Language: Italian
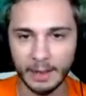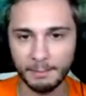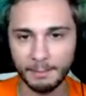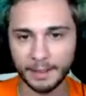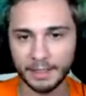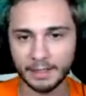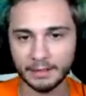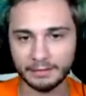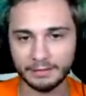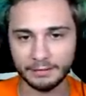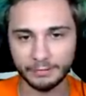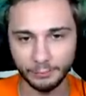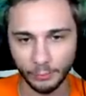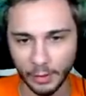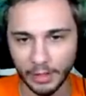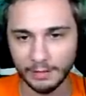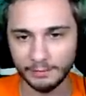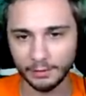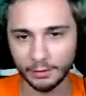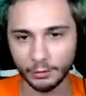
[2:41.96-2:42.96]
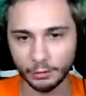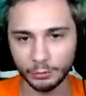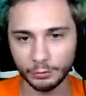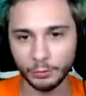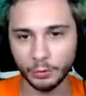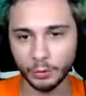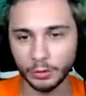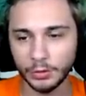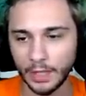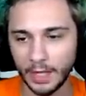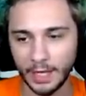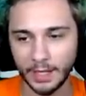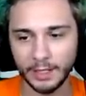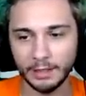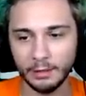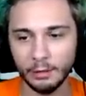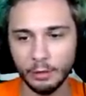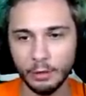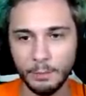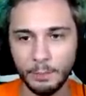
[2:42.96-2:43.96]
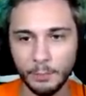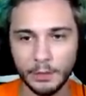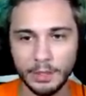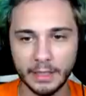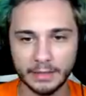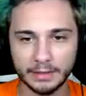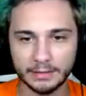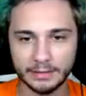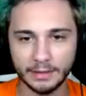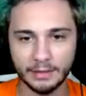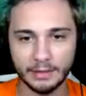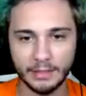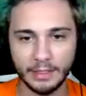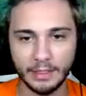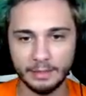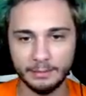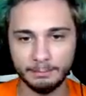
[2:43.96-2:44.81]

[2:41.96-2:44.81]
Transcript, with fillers: perché volevano sfruttare l'opulenza dei